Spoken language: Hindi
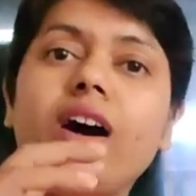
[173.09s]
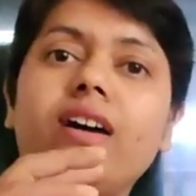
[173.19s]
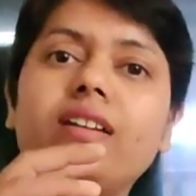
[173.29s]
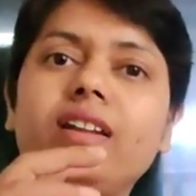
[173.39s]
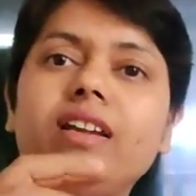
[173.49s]

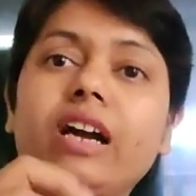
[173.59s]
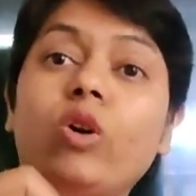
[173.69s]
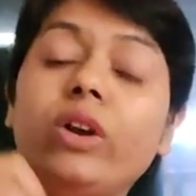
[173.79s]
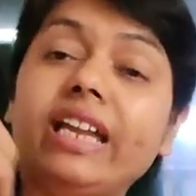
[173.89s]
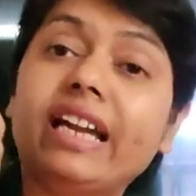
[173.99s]
आर लाइक
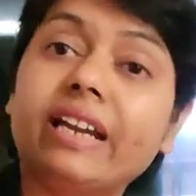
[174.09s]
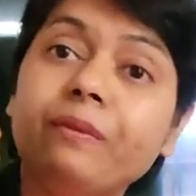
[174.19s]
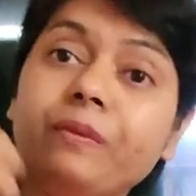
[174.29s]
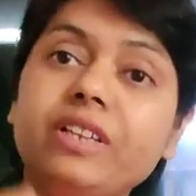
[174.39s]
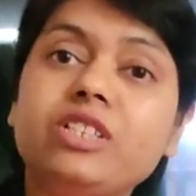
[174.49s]
ऑलरेडी
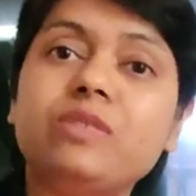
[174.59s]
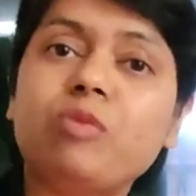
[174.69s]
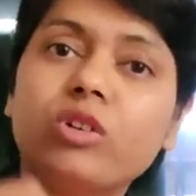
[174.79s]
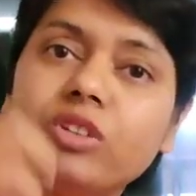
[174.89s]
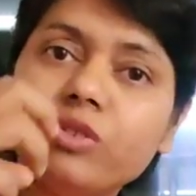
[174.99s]

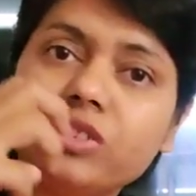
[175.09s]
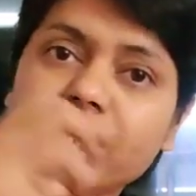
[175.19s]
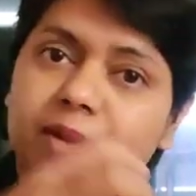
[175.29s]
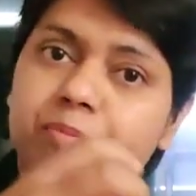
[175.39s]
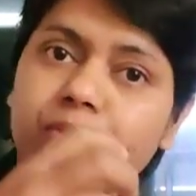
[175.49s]
कन्विंस फॉर द
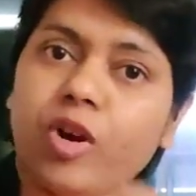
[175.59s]
सेम